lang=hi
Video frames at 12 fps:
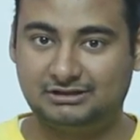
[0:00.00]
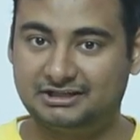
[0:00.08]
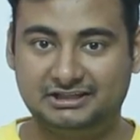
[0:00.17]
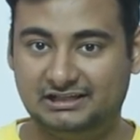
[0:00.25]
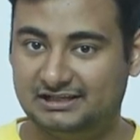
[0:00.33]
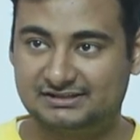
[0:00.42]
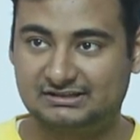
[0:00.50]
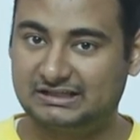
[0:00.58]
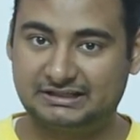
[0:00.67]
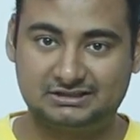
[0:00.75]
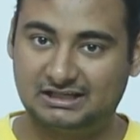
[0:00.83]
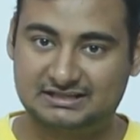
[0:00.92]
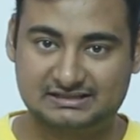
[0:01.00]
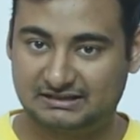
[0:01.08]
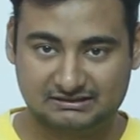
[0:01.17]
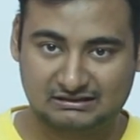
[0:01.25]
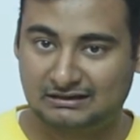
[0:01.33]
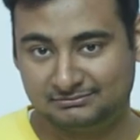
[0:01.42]
टट्टी लेंस किट लेंस
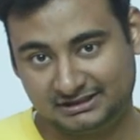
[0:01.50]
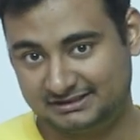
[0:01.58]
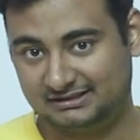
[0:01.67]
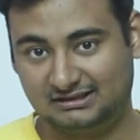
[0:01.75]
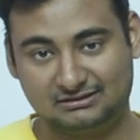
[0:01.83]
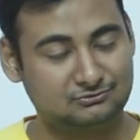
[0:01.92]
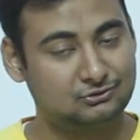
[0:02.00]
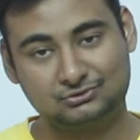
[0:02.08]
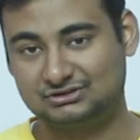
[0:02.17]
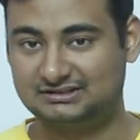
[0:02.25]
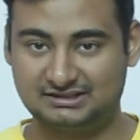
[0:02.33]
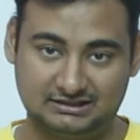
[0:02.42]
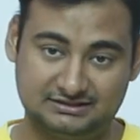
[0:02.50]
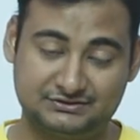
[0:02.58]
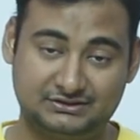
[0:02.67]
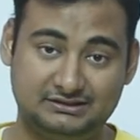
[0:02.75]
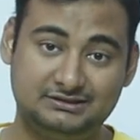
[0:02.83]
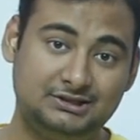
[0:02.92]
से काम नहीं चलेगा हमको कुछ अच्छा
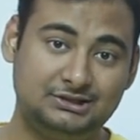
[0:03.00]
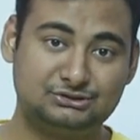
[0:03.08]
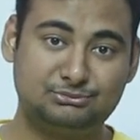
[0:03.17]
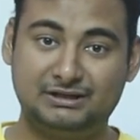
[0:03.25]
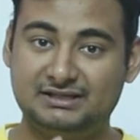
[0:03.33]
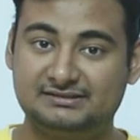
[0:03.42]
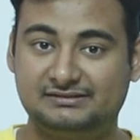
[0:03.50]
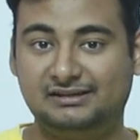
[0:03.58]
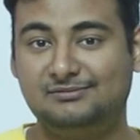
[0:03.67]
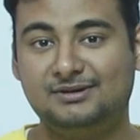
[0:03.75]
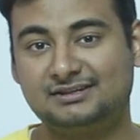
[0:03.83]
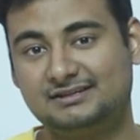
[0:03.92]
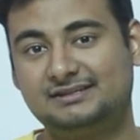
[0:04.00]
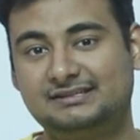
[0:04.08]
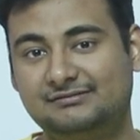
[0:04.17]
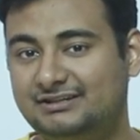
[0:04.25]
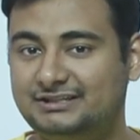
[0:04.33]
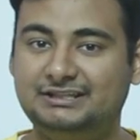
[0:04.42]
लेंस चाहिए तो मैंने सिग्मा का
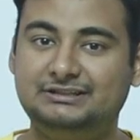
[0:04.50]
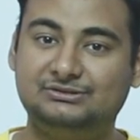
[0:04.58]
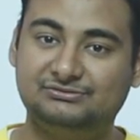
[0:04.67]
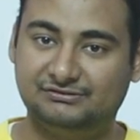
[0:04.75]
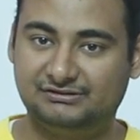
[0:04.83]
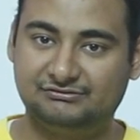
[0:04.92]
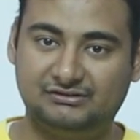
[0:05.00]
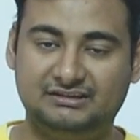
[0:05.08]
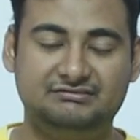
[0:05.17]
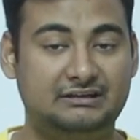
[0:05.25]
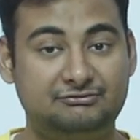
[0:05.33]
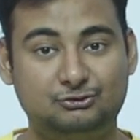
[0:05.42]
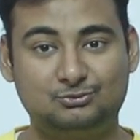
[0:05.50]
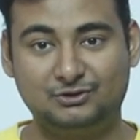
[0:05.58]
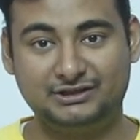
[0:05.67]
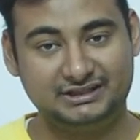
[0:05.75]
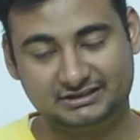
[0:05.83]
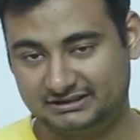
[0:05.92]
सेवनटीन टू फिफ्टी फाइव एफ़ टू
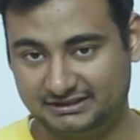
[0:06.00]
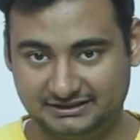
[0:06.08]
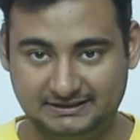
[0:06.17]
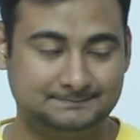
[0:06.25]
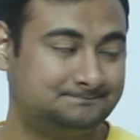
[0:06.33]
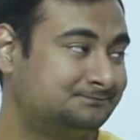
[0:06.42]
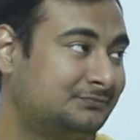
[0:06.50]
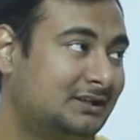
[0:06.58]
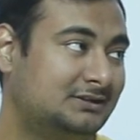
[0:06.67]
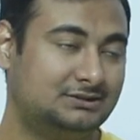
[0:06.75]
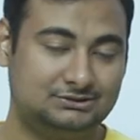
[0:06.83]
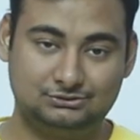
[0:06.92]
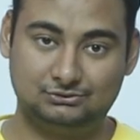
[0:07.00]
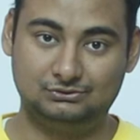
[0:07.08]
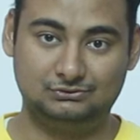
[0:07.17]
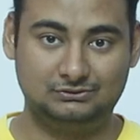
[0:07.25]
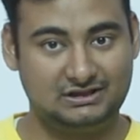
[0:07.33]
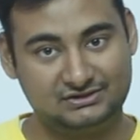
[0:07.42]
पॉइंट एट खरीदा
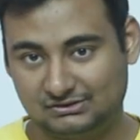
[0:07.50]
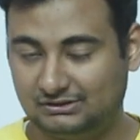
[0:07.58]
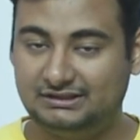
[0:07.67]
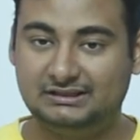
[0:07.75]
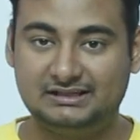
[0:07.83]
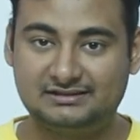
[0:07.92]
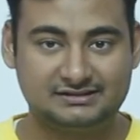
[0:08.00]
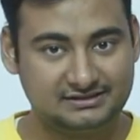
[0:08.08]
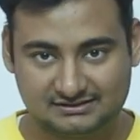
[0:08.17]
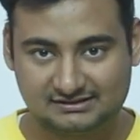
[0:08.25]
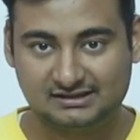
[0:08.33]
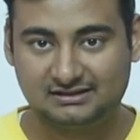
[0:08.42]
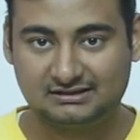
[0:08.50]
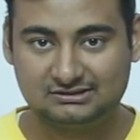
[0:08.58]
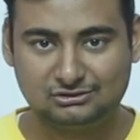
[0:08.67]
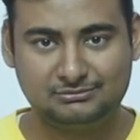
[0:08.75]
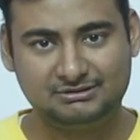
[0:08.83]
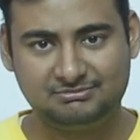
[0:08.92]
तो लेंस तो लिए लेंस तीस हज़ार लगा
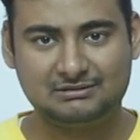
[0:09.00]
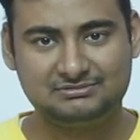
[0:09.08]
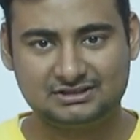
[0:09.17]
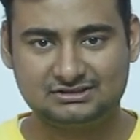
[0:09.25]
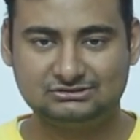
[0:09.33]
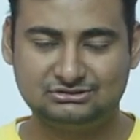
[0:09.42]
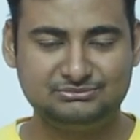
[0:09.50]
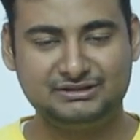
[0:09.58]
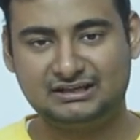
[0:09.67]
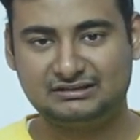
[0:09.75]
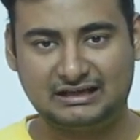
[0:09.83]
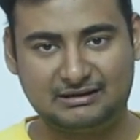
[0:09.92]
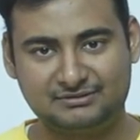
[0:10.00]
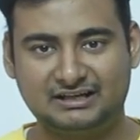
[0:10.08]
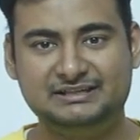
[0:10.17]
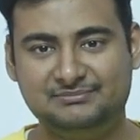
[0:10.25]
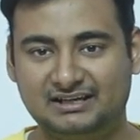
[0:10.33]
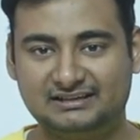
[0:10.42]
तो अभी भी आप देख सकते हो कि मेरा कैमरा
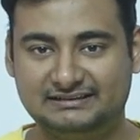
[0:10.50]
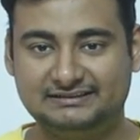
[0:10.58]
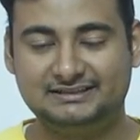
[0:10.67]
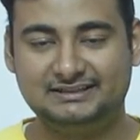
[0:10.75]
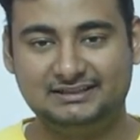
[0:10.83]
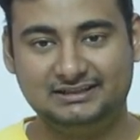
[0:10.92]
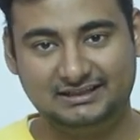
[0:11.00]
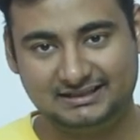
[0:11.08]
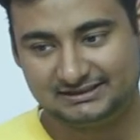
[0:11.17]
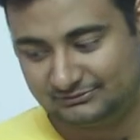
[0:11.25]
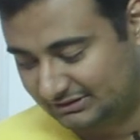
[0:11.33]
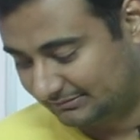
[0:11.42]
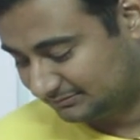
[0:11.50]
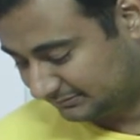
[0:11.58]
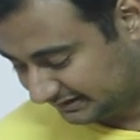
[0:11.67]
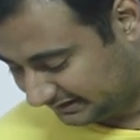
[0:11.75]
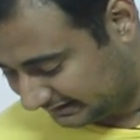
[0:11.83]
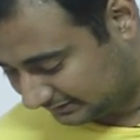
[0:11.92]
ही महंगा है लेकिन उसके बाद
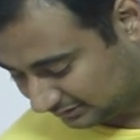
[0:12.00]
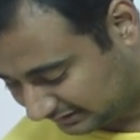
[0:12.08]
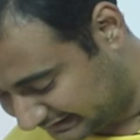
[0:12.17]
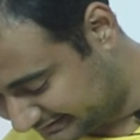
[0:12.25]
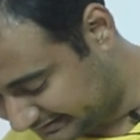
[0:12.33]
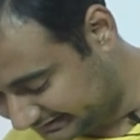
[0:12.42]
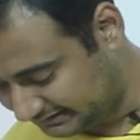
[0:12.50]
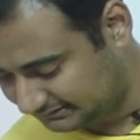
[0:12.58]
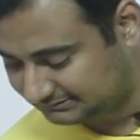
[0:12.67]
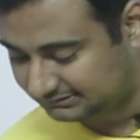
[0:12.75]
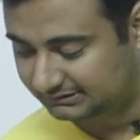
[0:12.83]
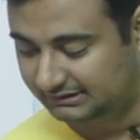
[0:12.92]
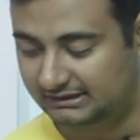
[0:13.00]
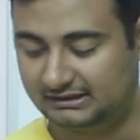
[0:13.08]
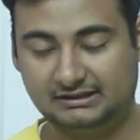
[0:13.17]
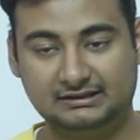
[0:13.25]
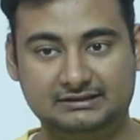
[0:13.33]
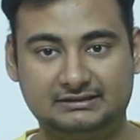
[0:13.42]
मैंने एक और लेंस लिया ये
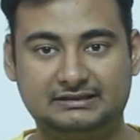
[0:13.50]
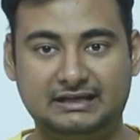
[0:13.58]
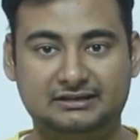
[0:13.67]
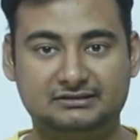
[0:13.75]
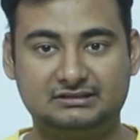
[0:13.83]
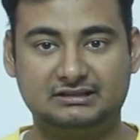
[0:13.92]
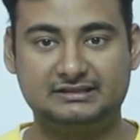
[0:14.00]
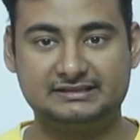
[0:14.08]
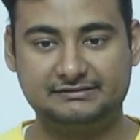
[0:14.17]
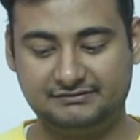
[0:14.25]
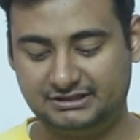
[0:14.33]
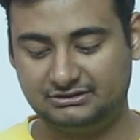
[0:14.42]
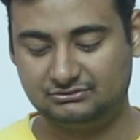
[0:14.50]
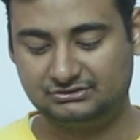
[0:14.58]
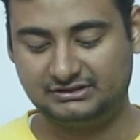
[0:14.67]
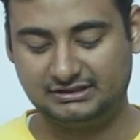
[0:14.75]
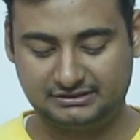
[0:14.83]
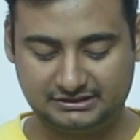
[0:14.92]
है कैनन का सेवेंटी टू
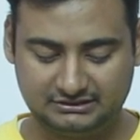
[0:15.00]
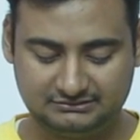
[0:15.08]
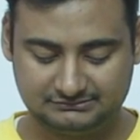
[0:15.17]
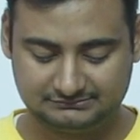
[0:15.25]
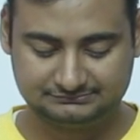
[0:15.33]
थ्री हंड्रेड